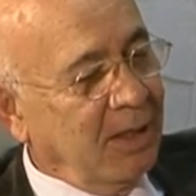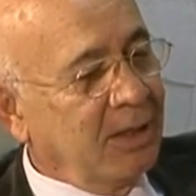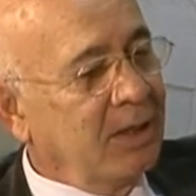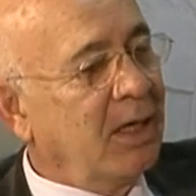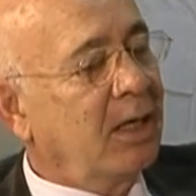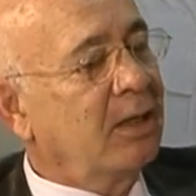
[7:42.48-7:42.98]

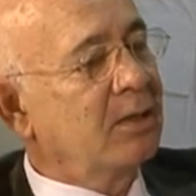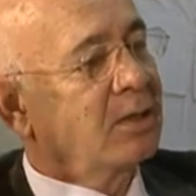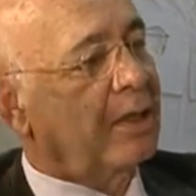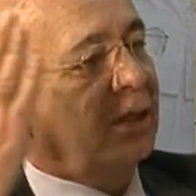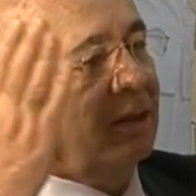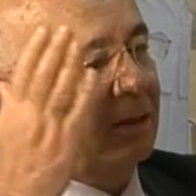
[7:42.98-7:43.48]
Yine
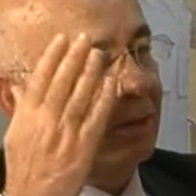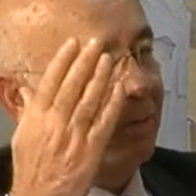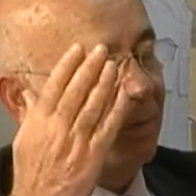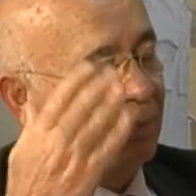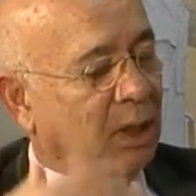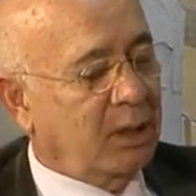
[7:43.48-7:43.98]
insan
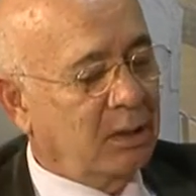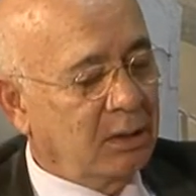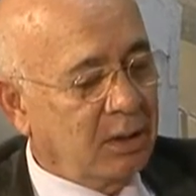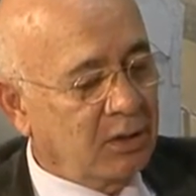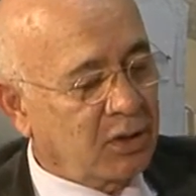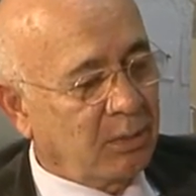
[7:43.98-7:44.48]

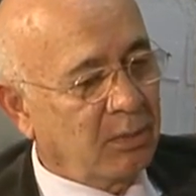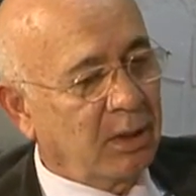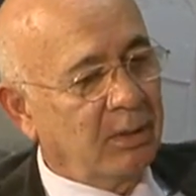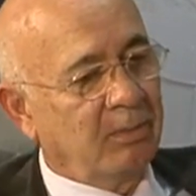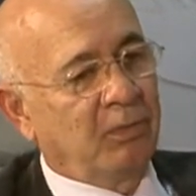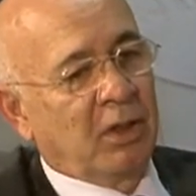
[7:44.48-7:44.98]
bakıldığı
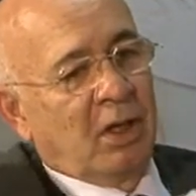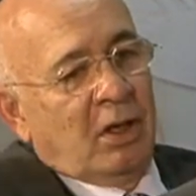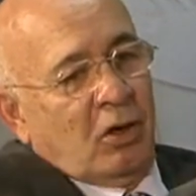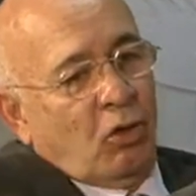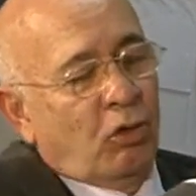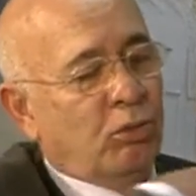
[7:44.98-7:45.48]
zaman
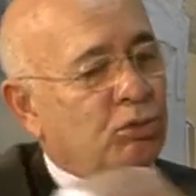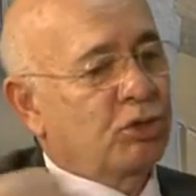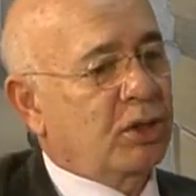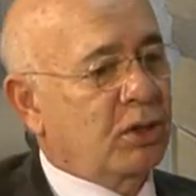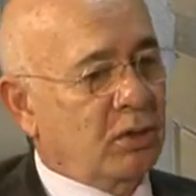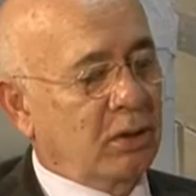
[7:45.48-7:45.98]

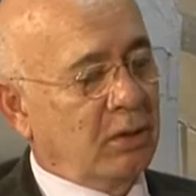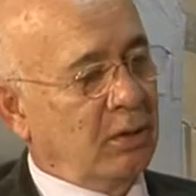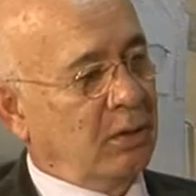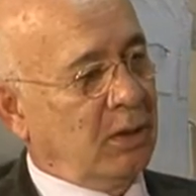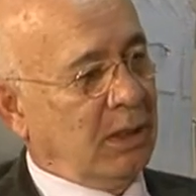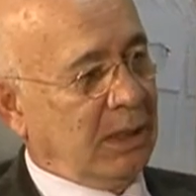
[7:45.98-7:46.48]
omuz,
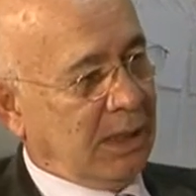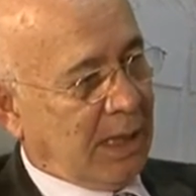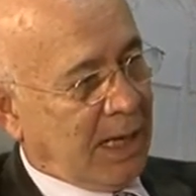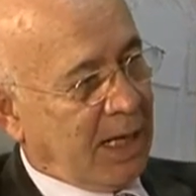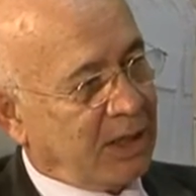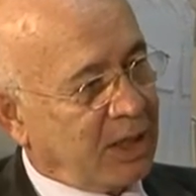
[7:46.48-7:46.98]

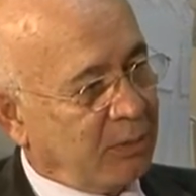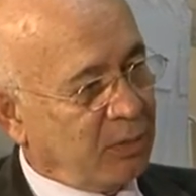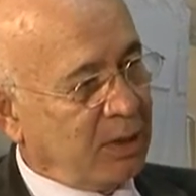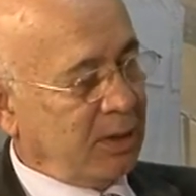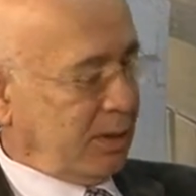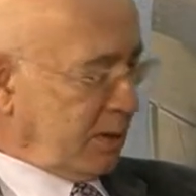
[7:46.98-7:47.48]
leğen
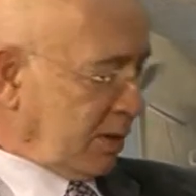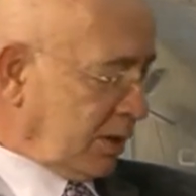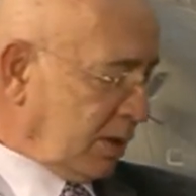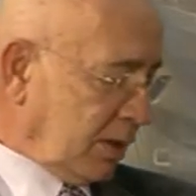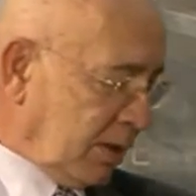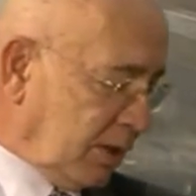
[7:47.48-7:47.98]
kemiği,
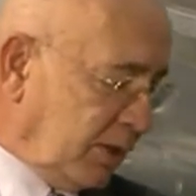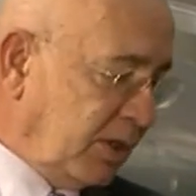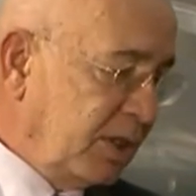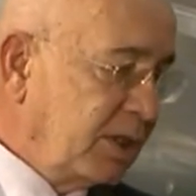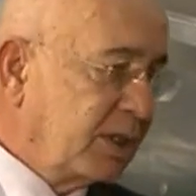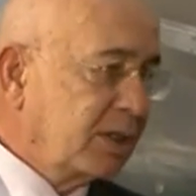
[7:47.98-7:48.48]

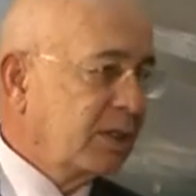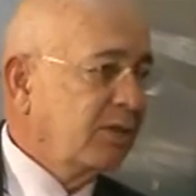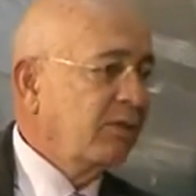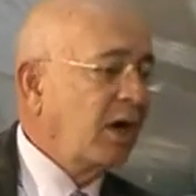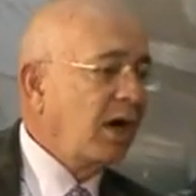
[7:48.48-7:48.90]
diz ve